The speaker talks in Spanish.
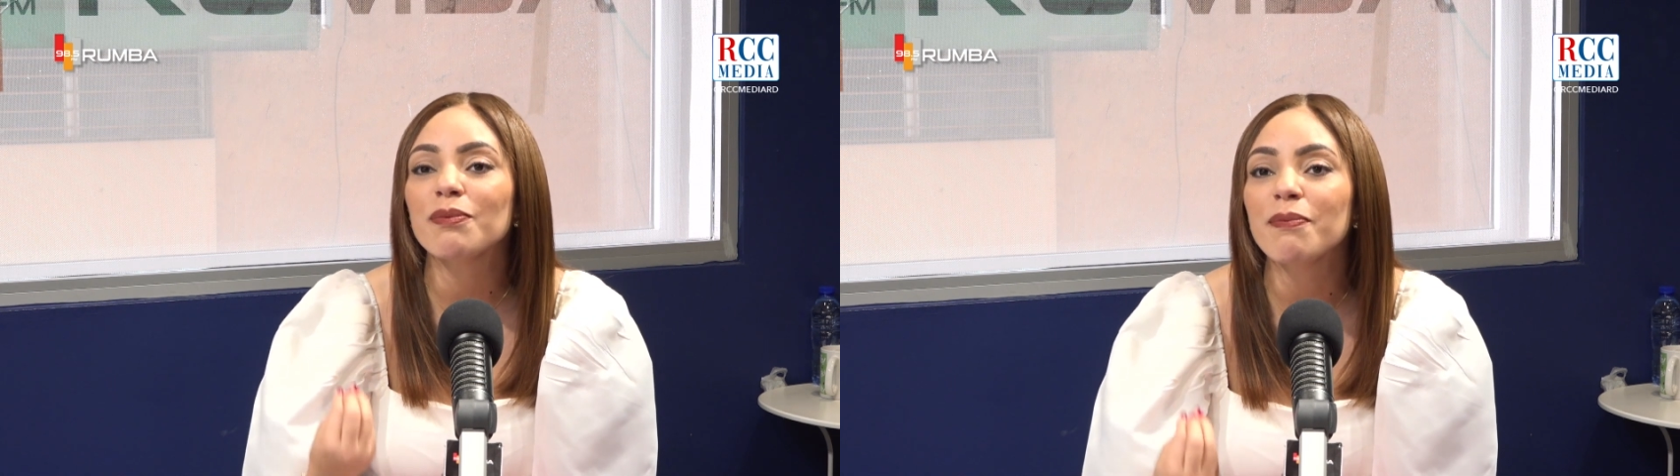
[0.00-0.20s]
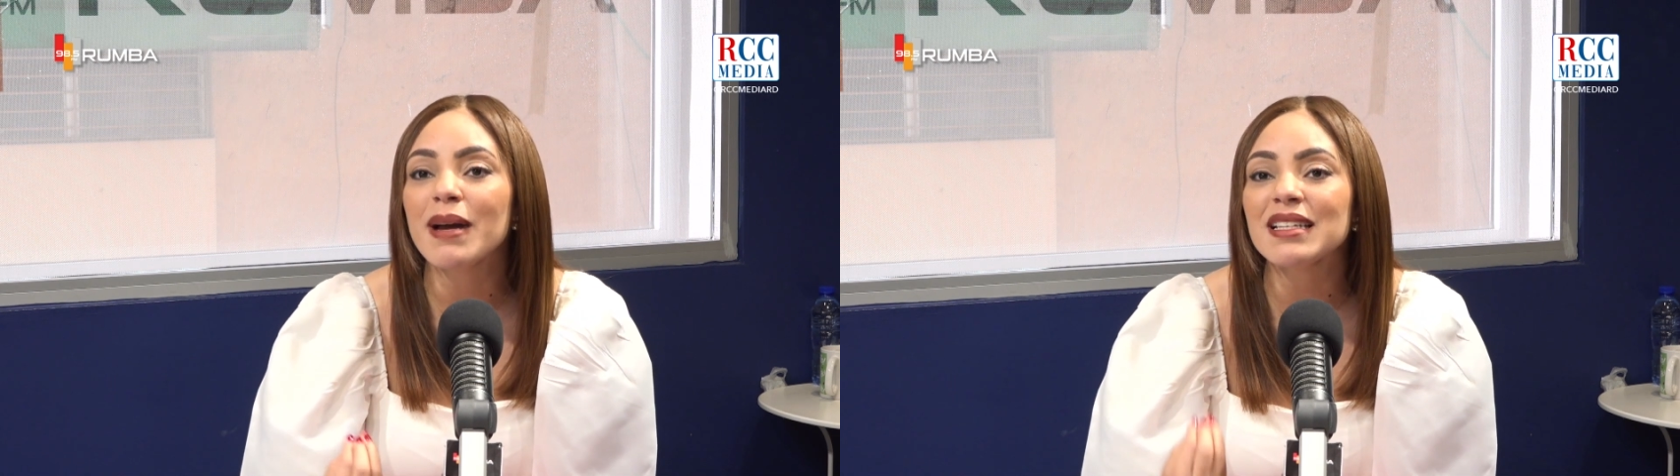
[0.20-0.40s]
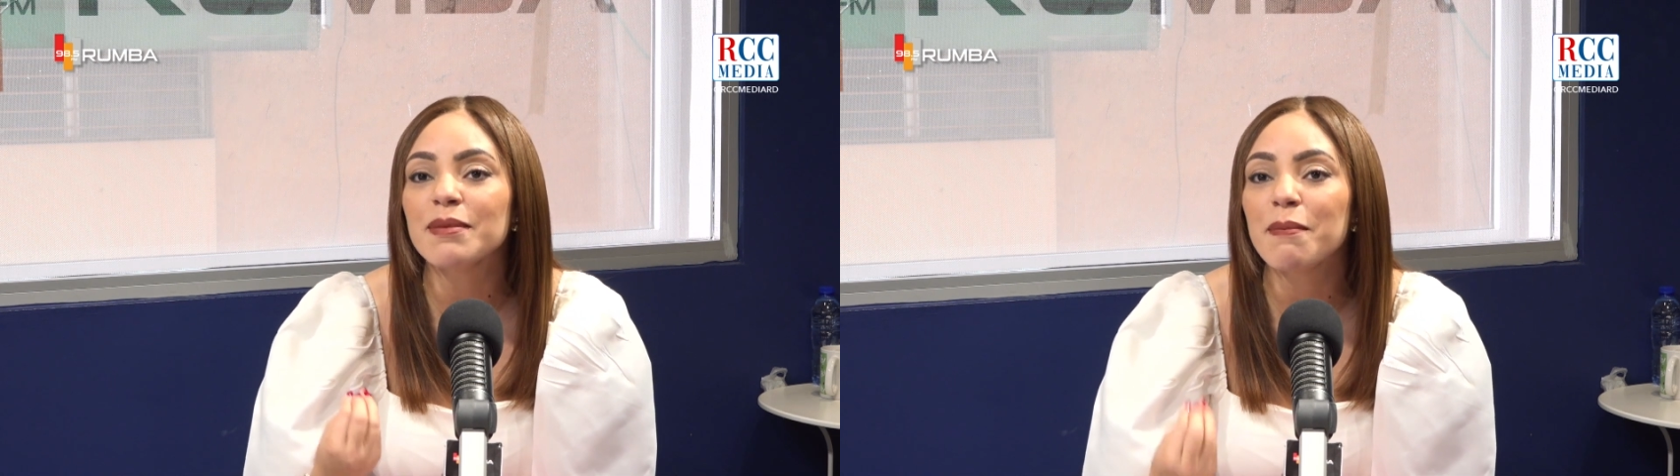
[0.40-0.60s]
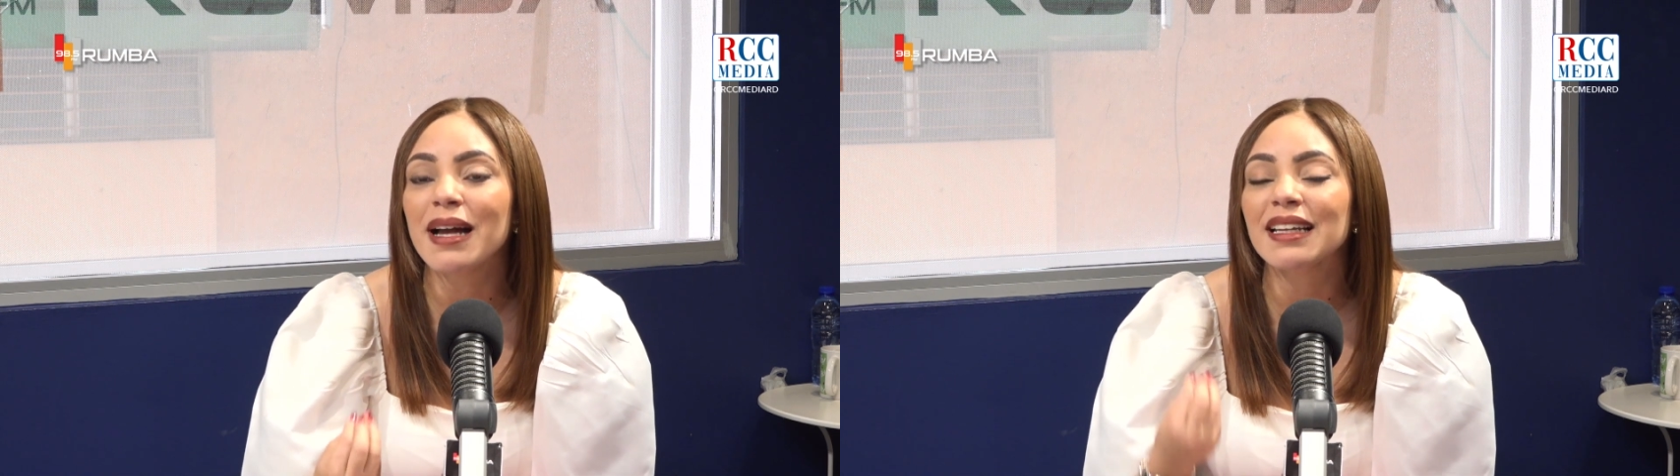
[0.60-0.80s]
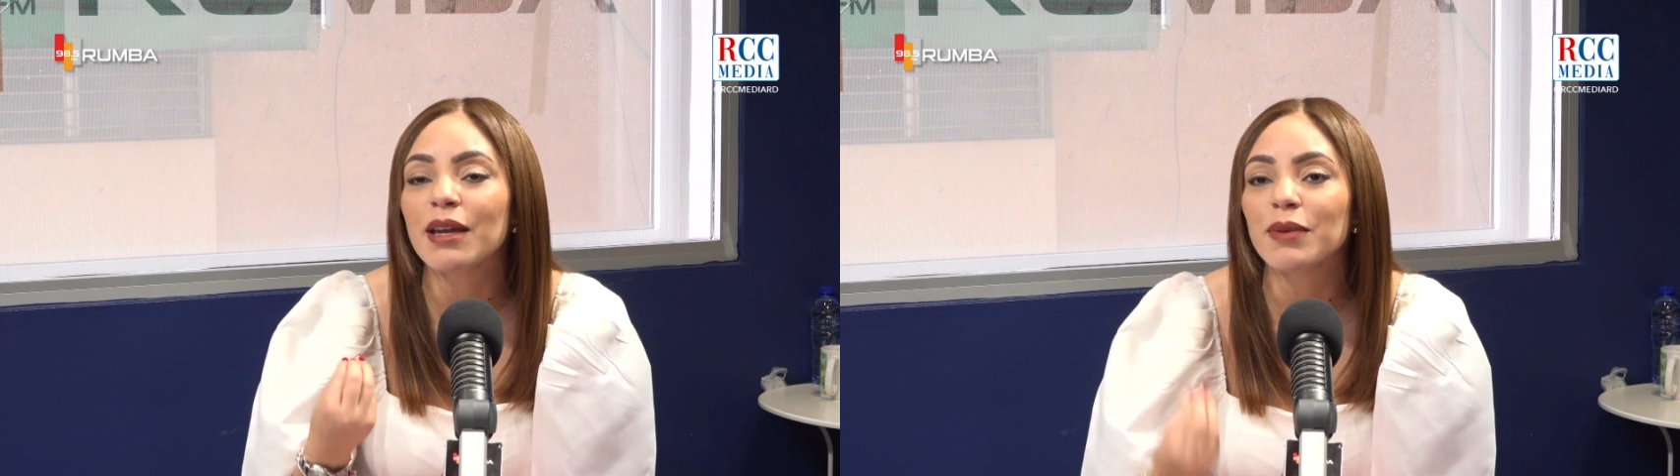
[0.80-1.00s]
más
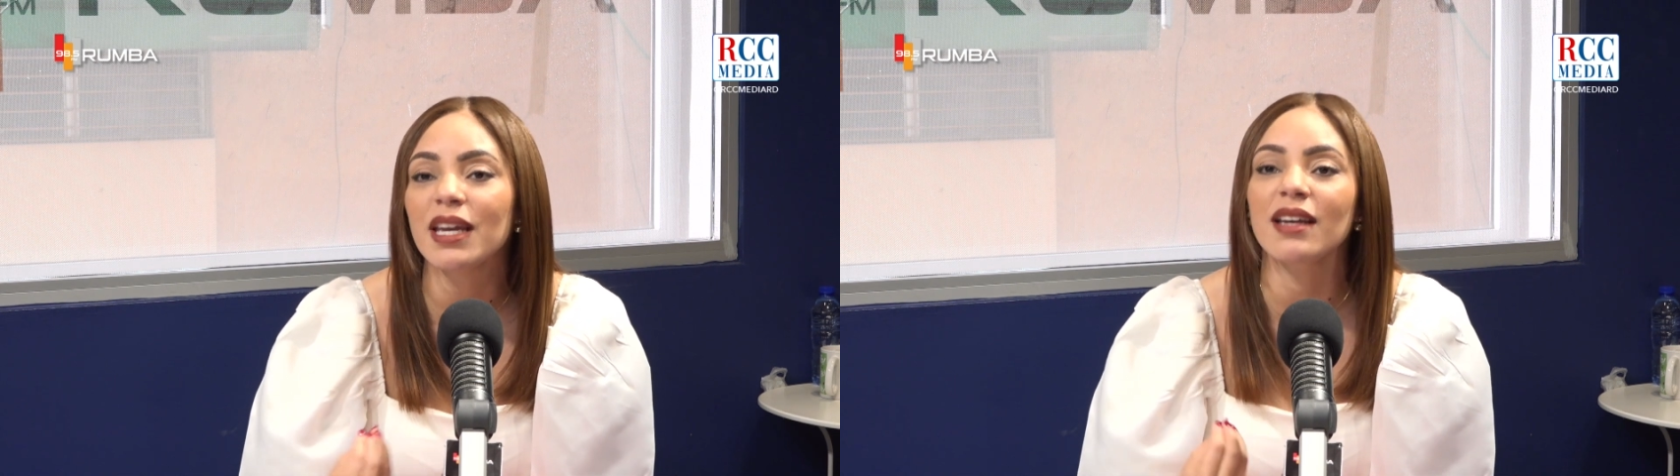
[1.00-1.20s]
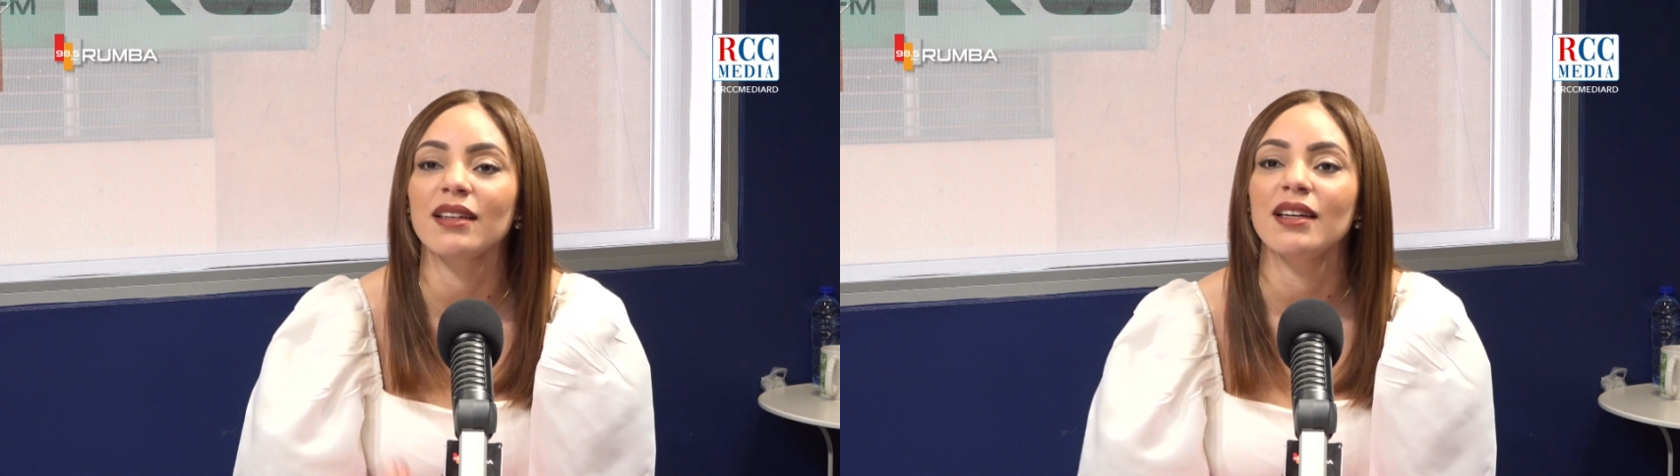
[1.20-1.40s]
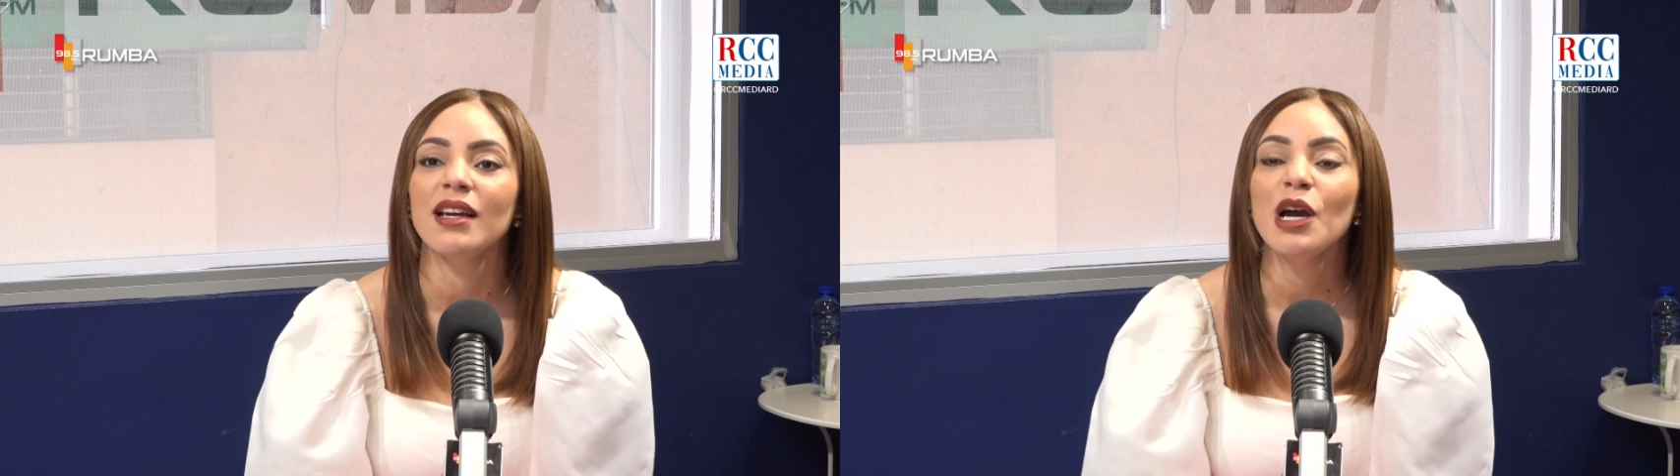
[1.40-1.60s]
mal que bien,